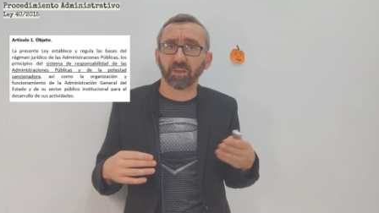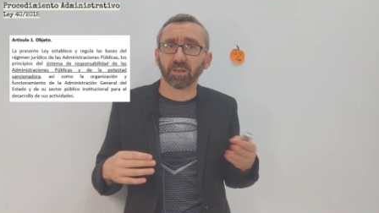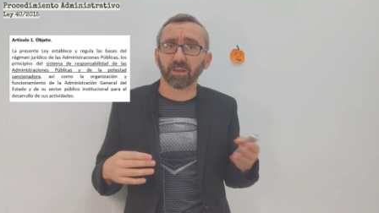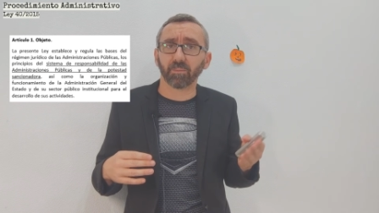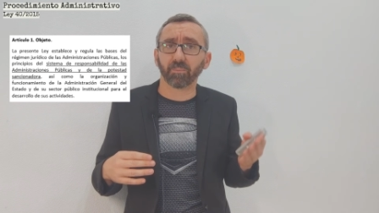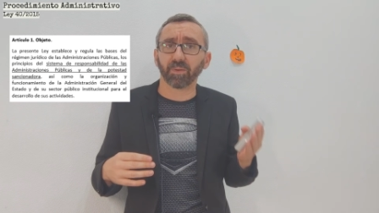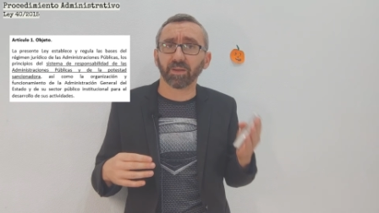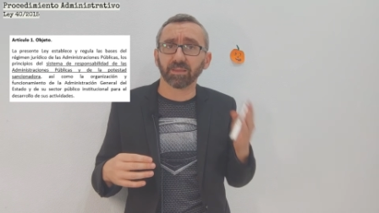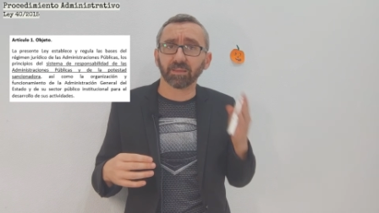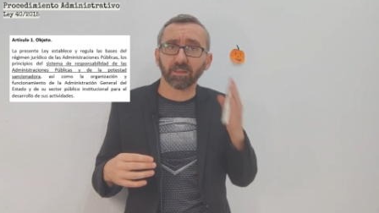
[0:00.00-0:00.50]
en
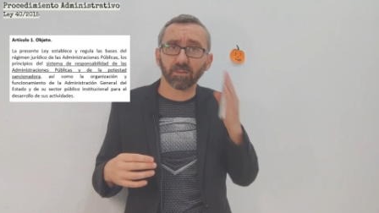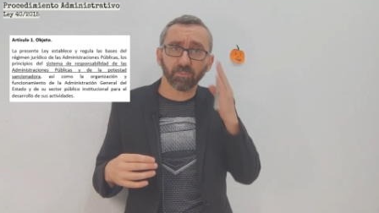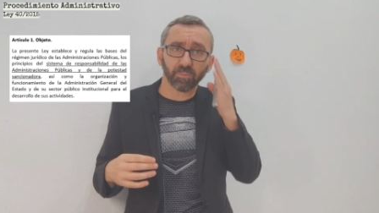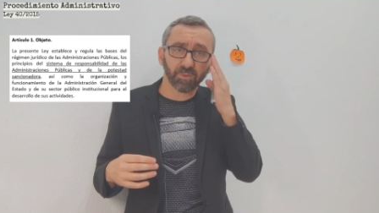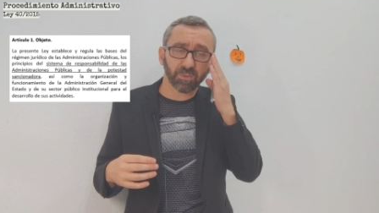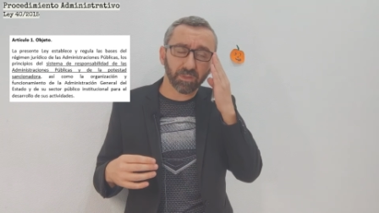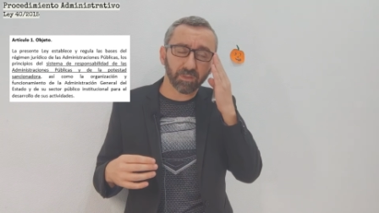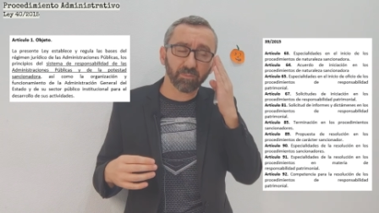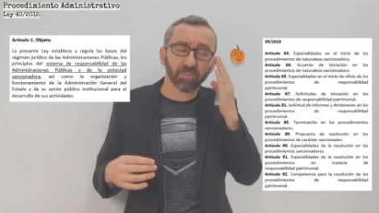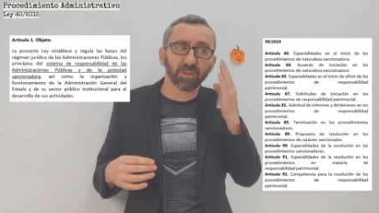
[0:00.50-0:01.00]
la parte del
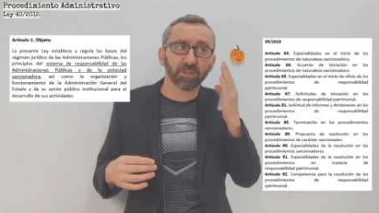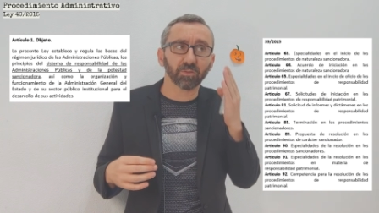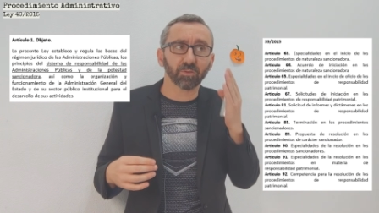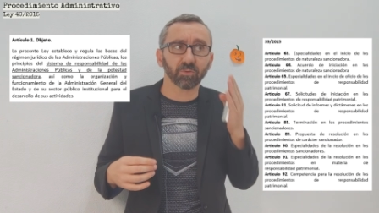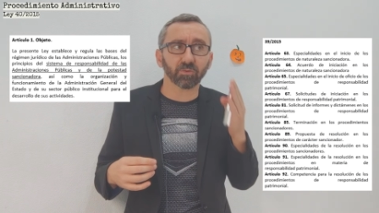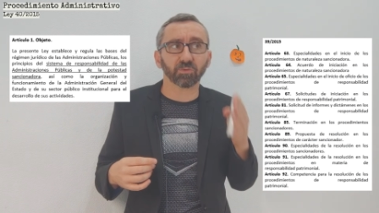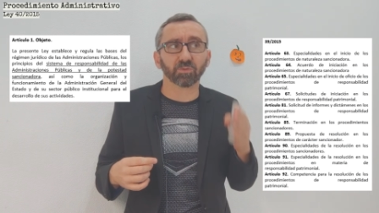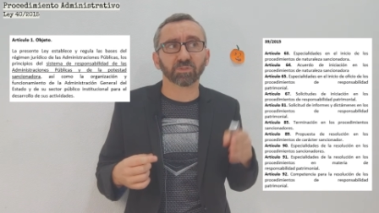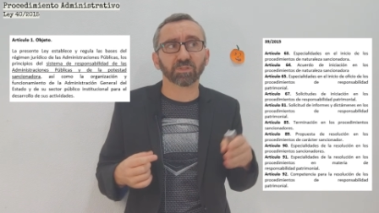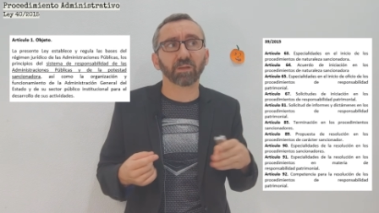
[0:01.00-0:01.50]

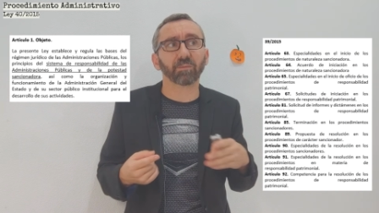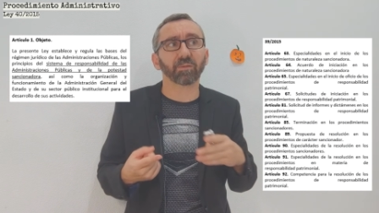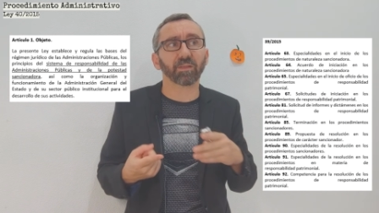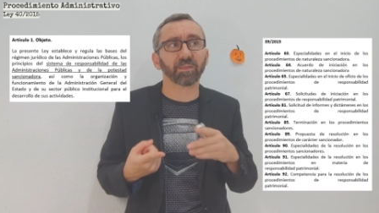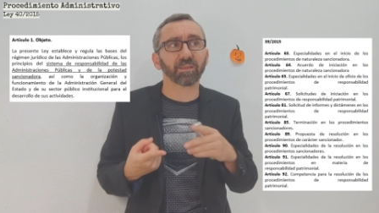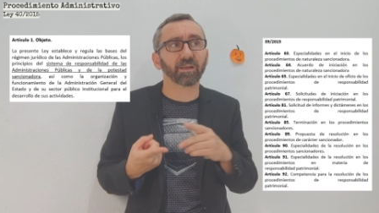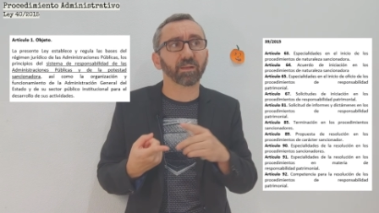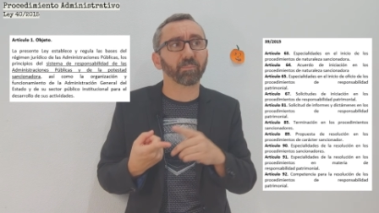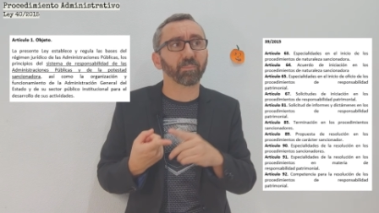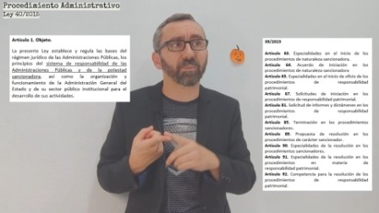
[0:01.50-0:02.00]
procedimiento, nos
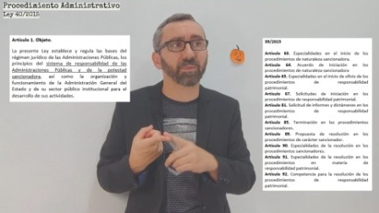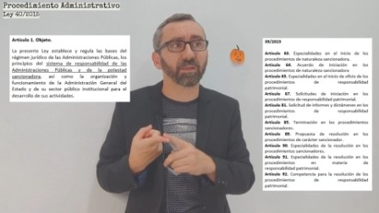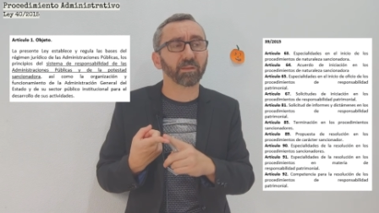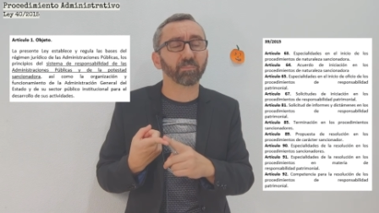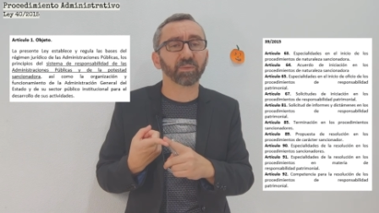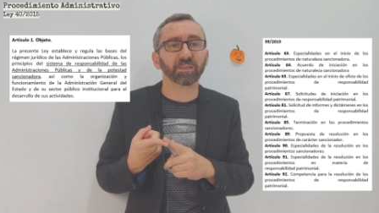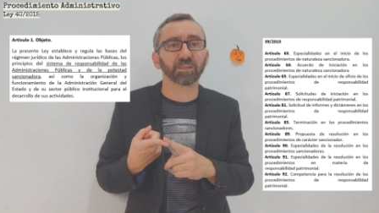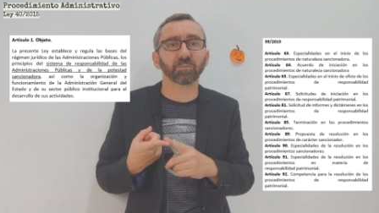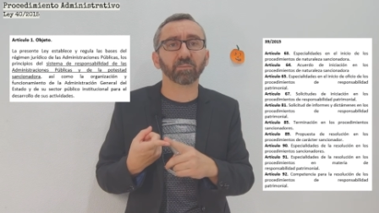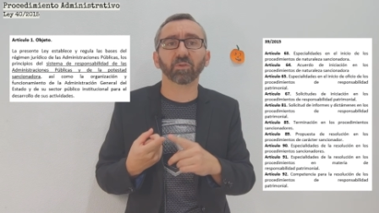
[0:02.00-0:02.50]
habla
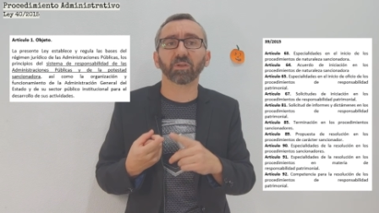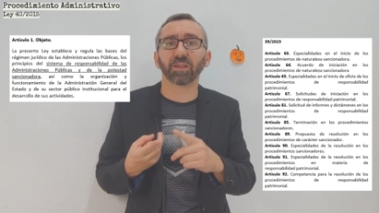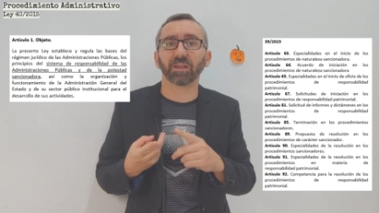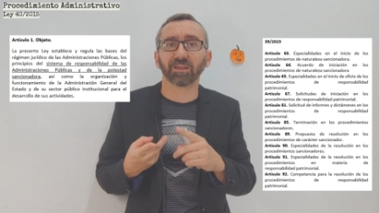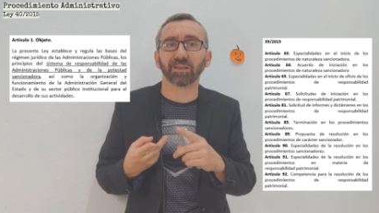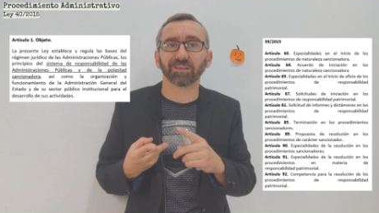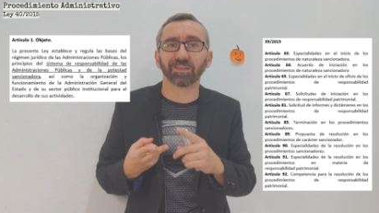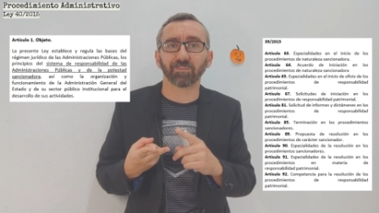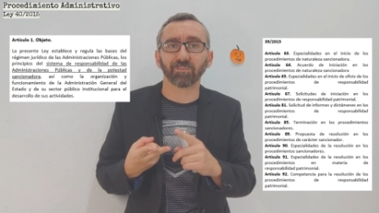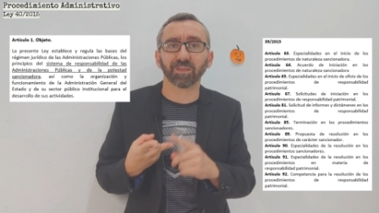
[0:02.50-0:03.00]
del
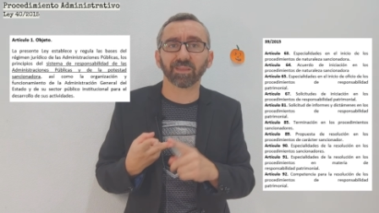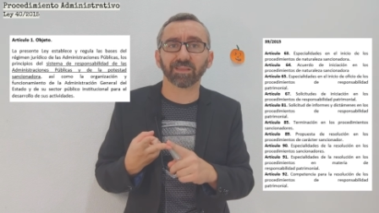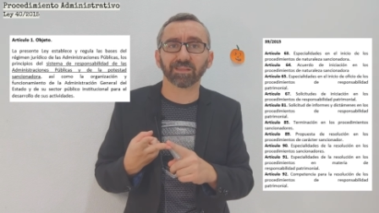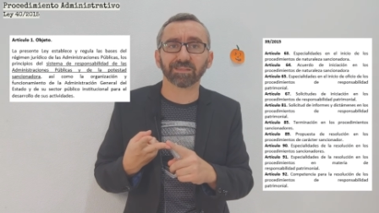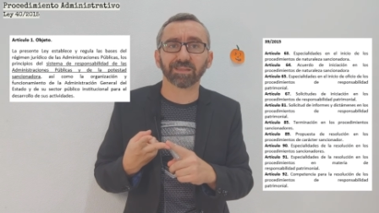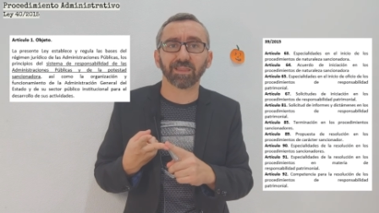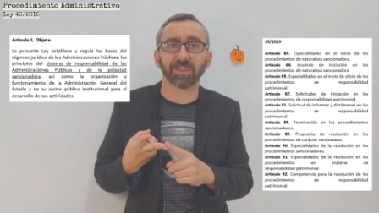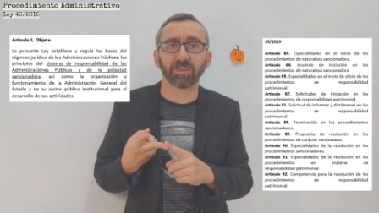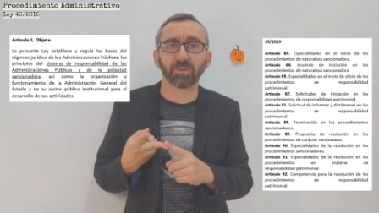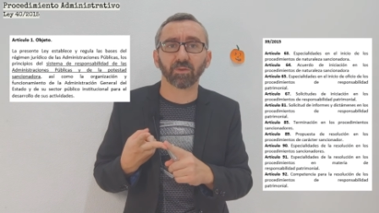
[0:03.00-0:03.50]
patrimonial y también
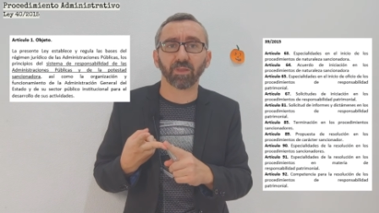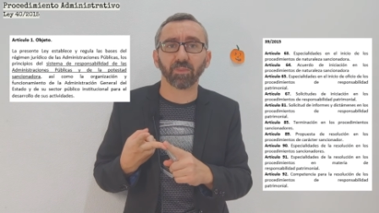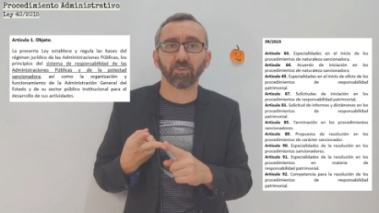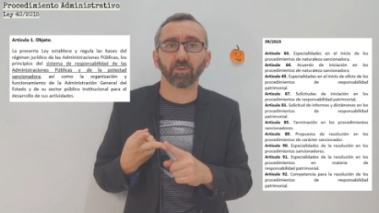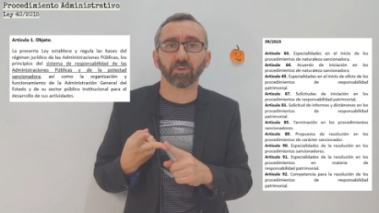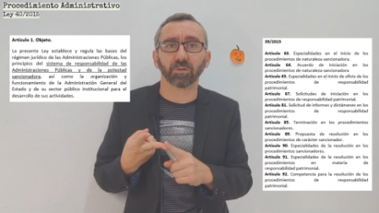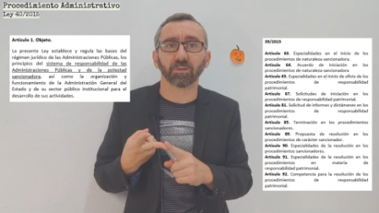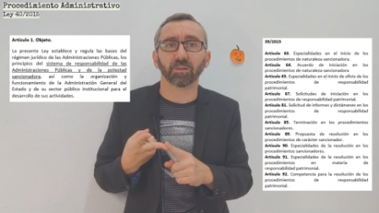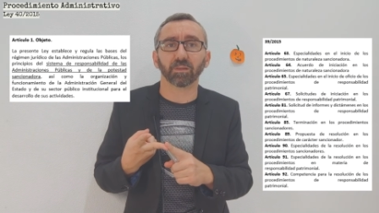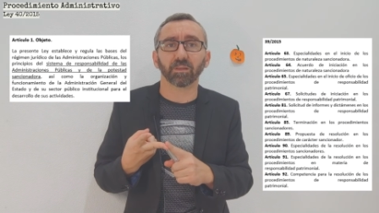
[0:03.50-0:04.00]
del
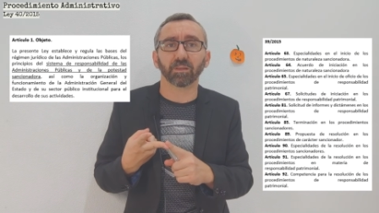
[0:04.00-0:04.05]
sancionador.